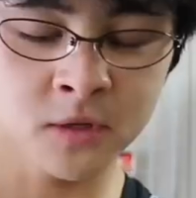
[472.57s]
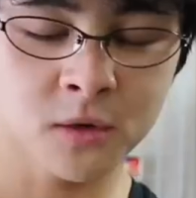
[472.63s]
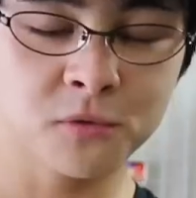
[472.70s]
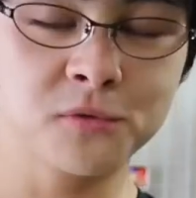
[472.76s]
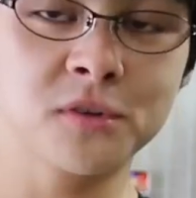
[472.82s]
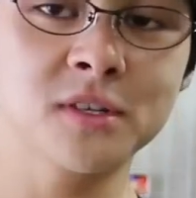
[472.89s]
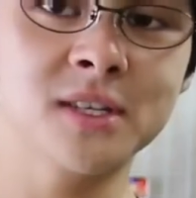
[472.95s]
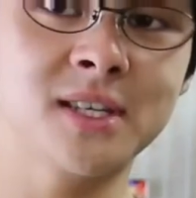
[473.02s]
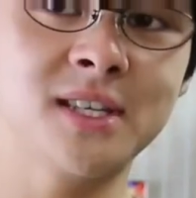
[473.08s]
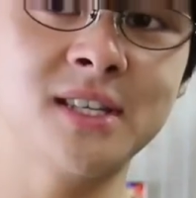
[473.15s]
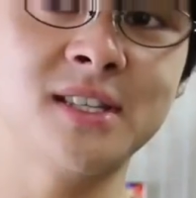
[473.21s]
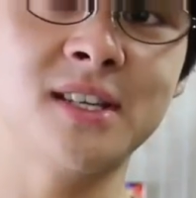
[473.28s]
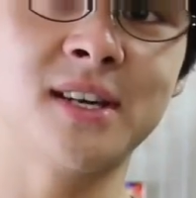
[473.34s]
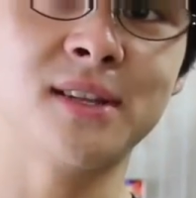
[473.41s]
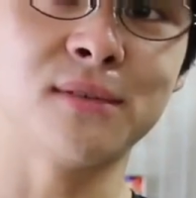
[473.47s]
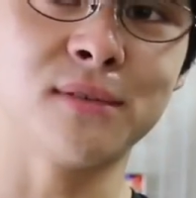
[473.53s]
この
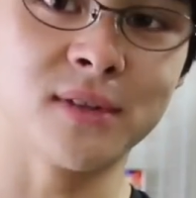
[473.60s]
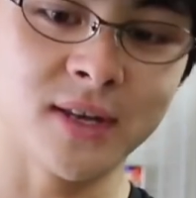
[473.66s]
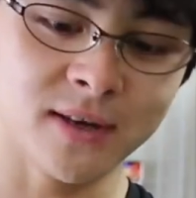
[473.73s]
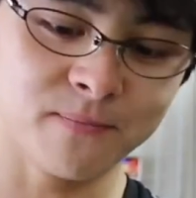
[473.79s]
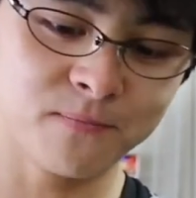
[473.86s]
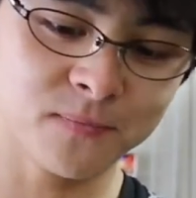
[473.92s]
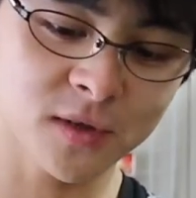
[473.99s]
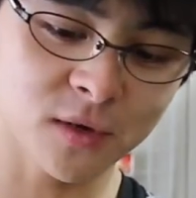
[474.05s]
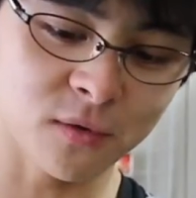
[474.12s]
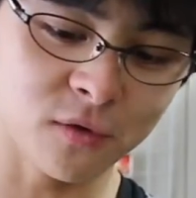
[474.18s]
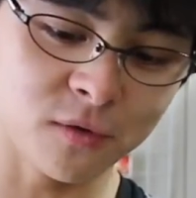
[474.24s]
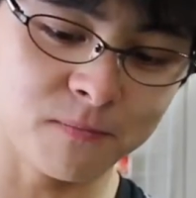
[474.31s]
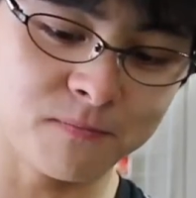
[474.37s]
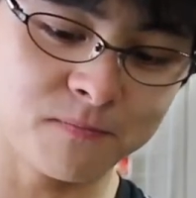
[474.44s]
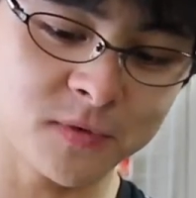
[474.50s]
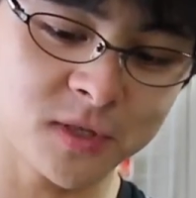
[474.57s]
近年のねこ
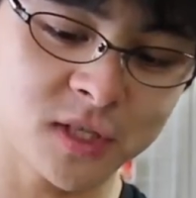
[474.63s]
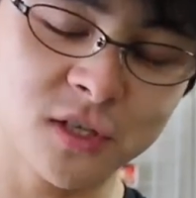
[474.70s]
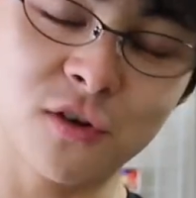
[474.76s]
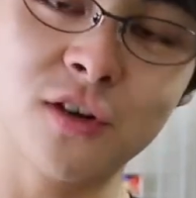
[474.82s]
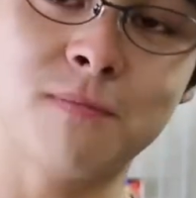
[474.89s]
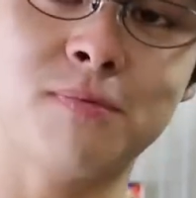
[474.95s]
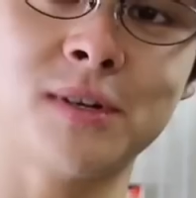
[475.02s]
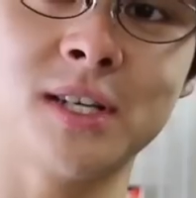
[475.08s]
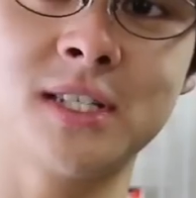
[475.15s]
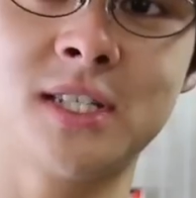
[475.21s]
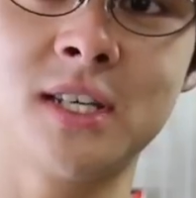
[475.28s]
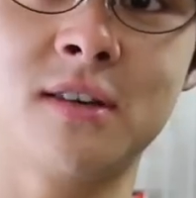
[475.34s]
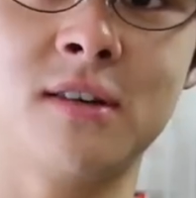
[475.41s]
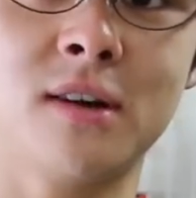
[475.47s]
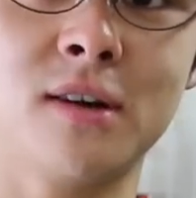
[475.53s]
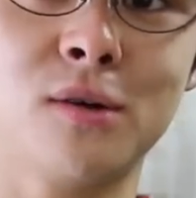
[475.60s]
の強い
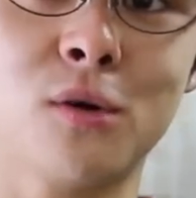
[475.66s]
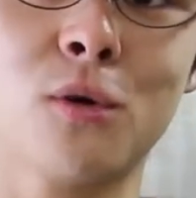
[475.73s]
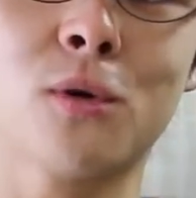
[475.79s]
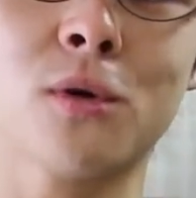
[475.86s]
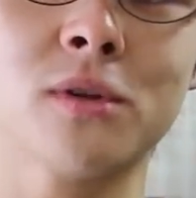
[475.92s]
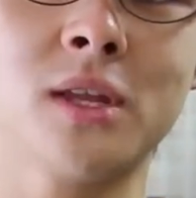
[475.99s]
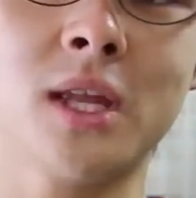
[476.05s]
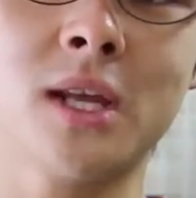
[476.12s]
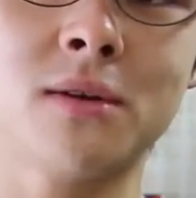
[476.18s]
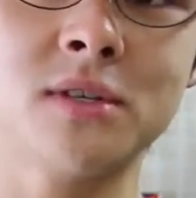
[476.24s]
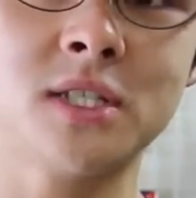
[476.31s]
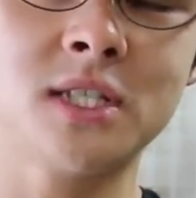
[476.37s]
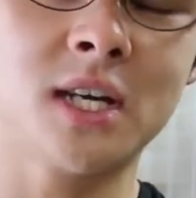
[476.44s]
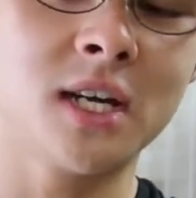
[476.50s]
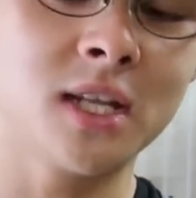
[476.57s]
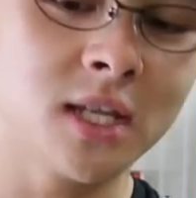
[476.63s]
プラスチックがゴロゴロ出てる
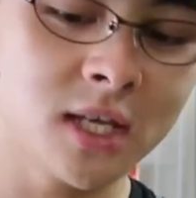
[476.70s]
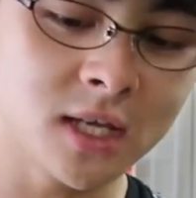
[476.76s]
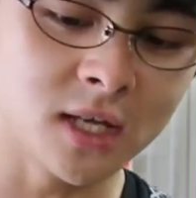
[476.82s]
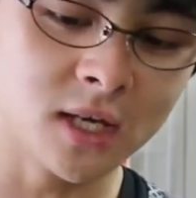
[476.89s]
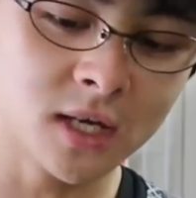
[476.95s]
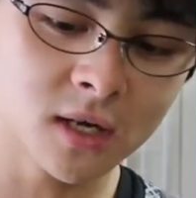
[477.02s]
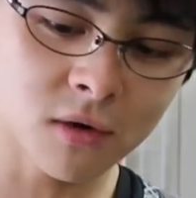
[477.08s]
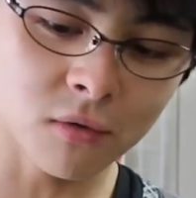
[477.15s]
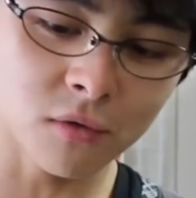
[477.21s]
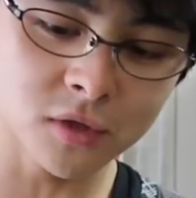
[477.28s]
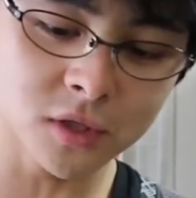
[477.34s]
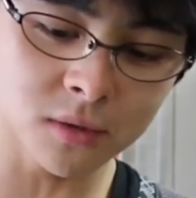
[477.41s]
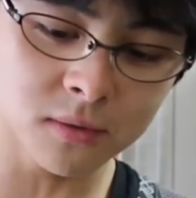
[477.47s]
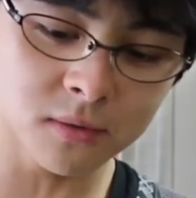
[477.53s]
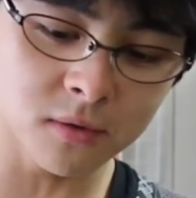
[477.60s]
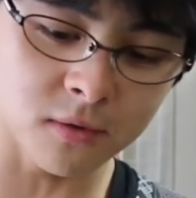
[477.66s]
時代にこの
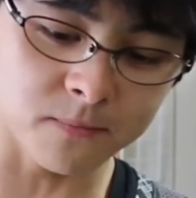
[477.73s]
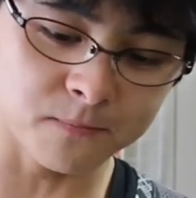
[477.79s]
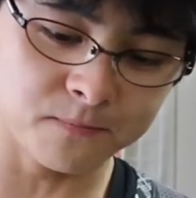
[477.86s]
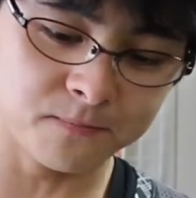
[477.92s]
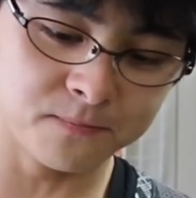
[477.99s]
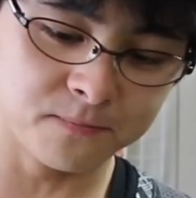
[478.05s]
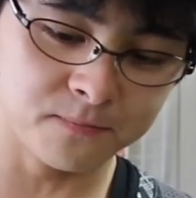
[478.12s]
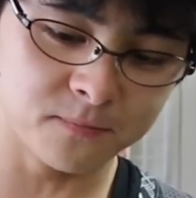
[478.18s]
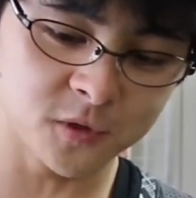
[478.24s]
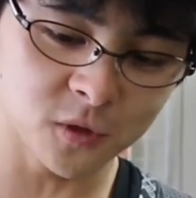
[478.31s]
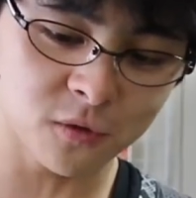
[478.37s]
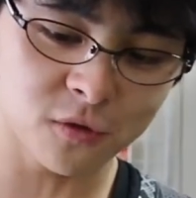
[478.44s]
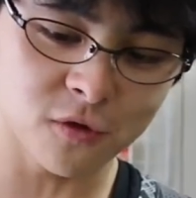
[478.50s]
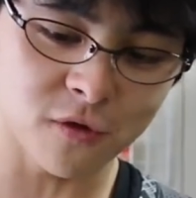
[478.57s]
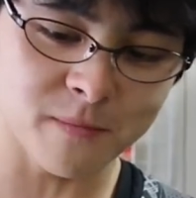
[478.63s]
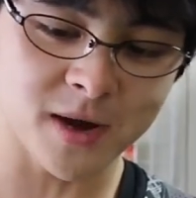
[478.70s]
ちょっとちょっ
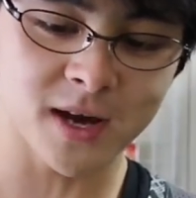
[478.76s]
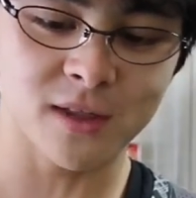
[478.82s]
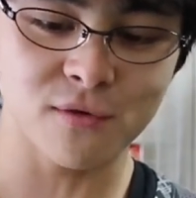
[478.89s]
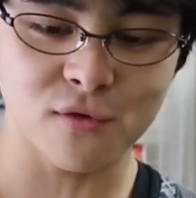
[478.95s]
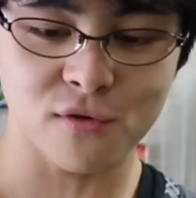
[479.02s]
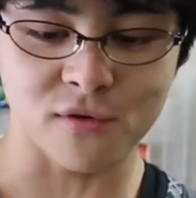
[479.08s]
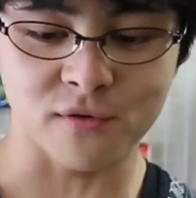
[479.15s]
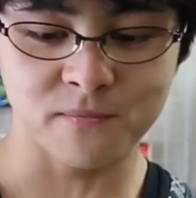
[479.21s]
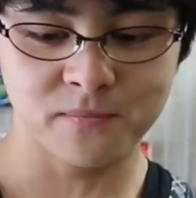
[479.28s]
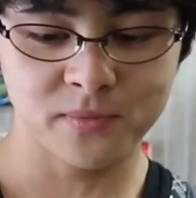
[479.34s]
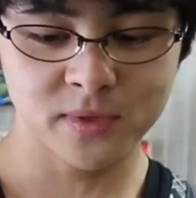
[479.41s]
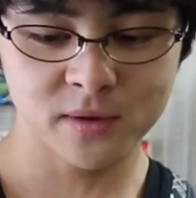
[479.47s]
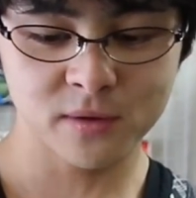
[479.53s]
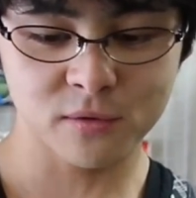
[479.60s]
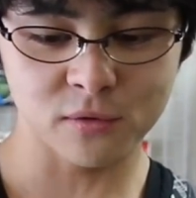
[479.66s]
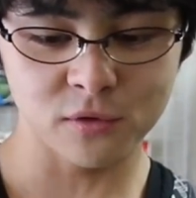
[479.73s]
と前の
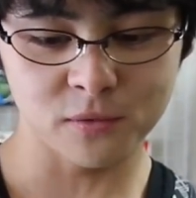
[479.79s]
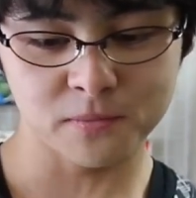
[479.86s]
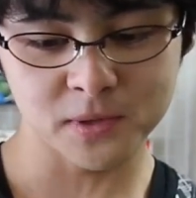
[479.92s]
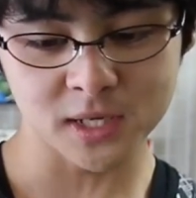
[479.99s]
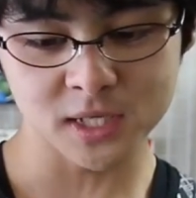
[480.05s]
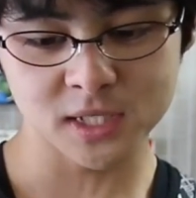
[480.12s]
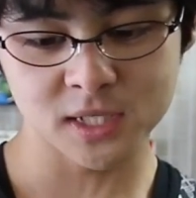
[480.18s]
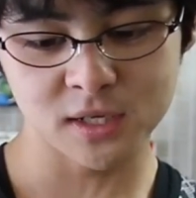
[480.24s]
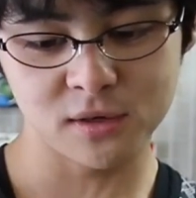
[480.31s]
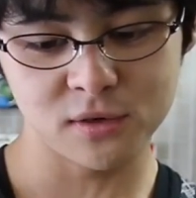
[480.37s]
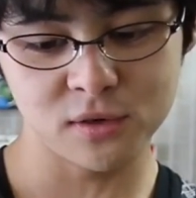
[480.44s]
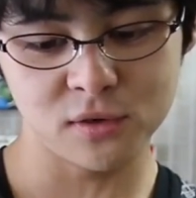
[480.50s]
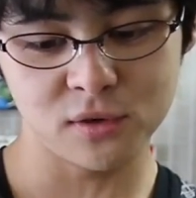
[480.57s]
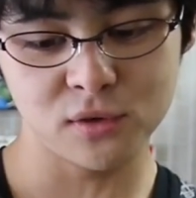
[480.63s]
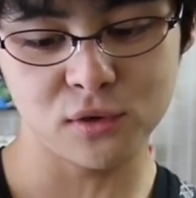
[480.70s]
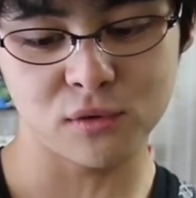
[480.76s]
この
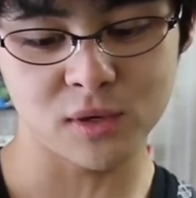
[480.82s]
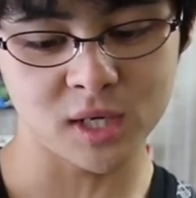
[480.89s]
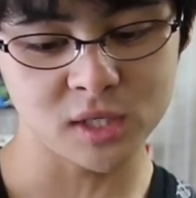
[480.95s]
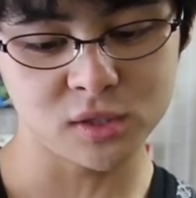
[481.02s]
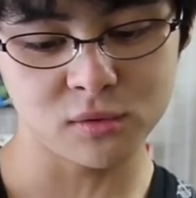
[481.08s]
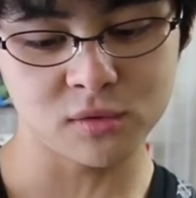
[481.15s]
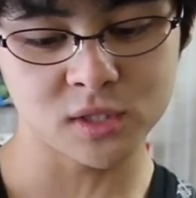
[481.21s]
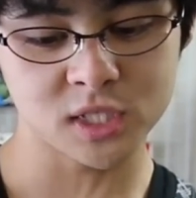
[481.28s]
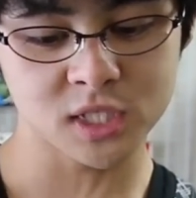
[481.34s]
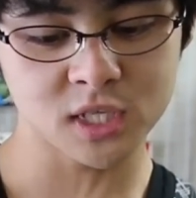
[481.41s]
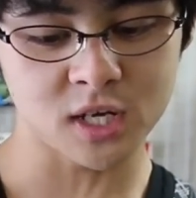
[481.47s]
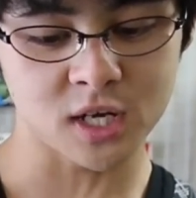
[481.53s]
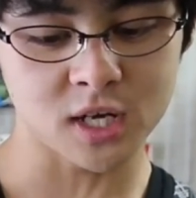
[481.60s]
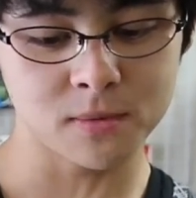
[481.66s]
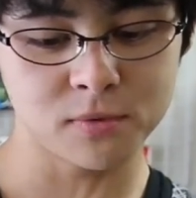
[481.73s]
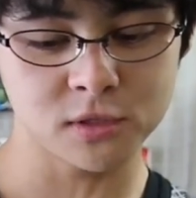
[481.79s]
プラスチックヨーヨーはちょっと
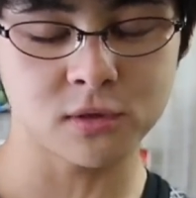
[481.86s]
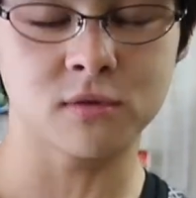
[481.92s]
力不